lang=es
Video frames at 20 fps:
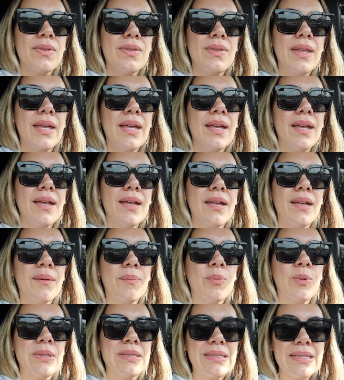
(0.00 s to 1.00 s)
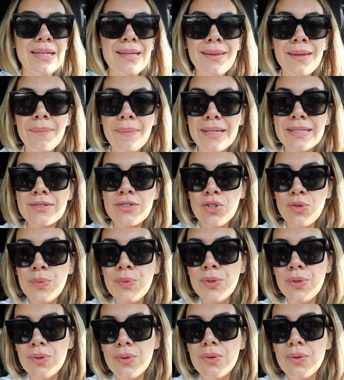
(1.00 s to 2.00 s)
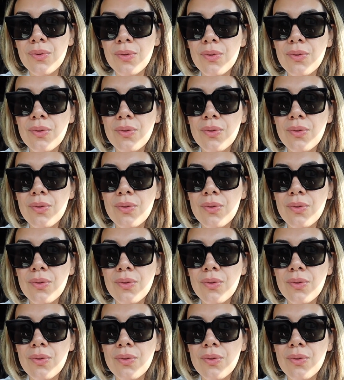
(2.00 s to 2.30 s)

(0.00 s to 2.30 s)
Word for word: de, pues sí, de más como